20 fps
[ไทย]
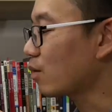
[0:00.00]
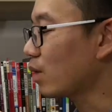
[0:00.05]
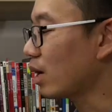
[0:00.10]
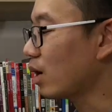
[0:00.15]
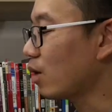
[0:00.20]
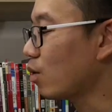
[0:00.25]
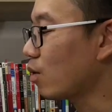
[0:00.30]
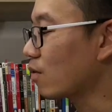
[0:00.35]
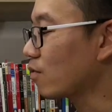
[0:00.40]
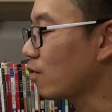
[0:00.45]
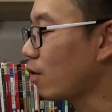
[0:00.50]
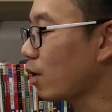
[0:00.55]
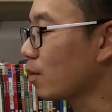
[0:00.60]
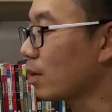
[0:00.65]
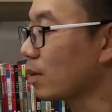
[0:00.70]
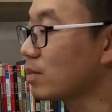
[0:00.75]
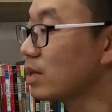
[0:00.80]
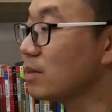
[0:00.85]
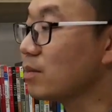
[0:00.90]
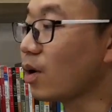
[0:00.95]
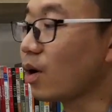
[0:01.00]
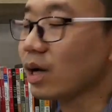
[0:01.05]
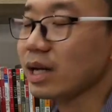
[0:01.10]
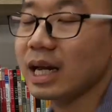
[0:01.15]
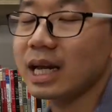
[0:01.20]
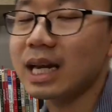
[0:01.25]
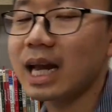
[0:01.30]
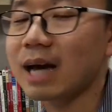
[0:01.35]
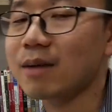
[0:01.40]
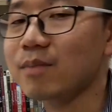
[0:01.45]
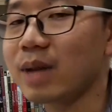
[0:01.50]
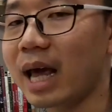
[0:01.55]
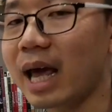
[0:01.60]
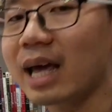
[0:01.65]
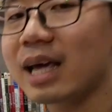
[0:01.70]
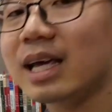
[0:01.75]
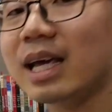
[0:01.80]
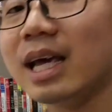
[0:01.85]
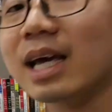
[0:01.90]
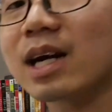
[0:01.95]
ไข่วันละหกฟองแบบที่หมอแนะนำ
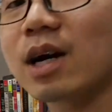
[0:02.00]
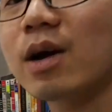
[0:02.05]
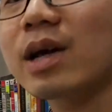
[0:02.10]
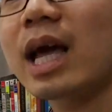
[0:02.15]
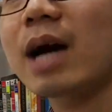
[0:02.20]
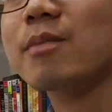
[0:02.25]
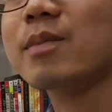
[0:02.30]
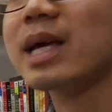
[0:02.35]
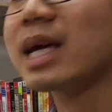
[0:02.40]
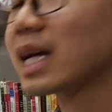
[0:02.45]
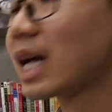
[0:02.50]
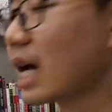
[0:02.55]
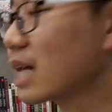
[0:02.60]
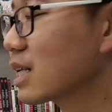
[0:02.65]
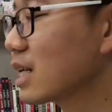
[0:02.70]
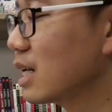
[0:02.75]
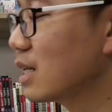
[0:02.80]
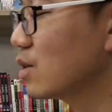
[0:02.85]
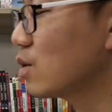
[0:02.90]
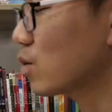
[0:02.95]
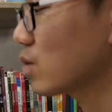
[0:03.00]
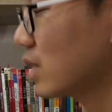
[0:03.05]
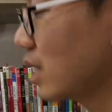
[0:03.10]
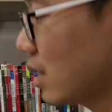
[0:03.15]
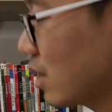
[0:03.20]
และก็ยังมีการกินจุ